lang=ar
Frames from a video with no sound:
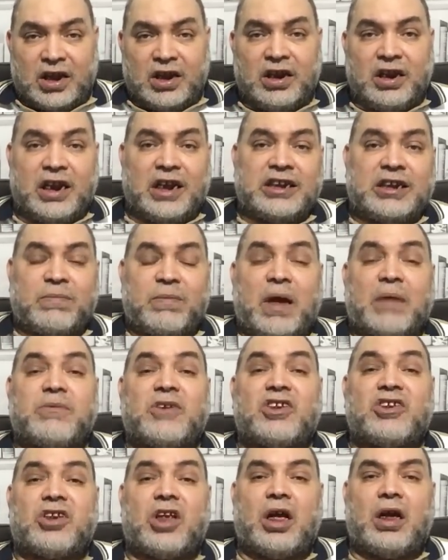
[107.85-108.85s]
الأسباب
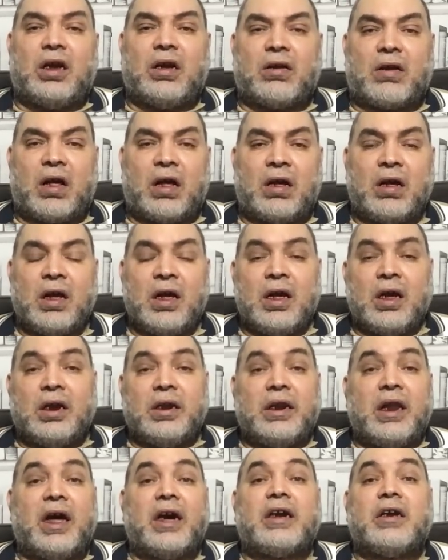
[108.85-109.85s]
الظاهرة
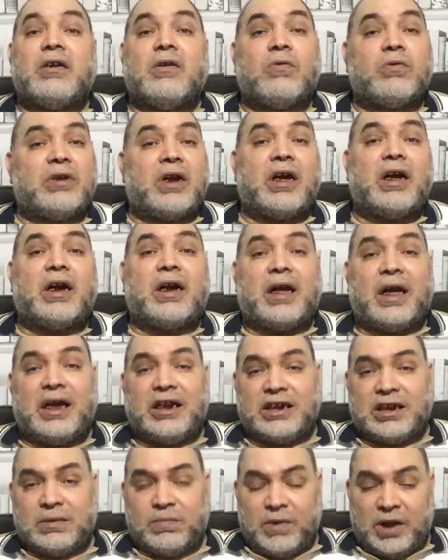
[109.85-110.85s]
لكن هناك
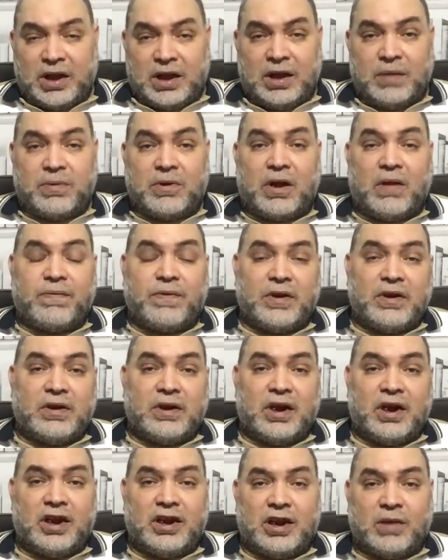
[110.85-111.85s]
أسباب
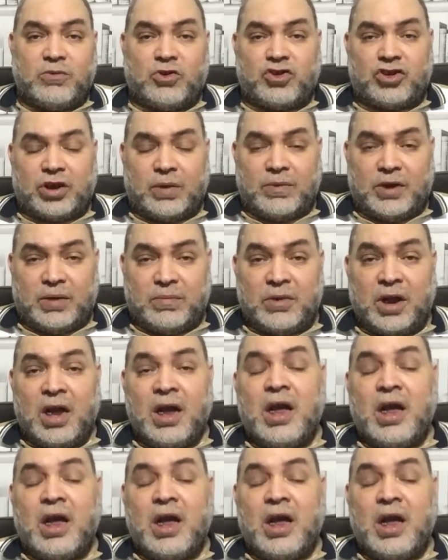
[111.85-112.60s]
خفية يا أبو الشباب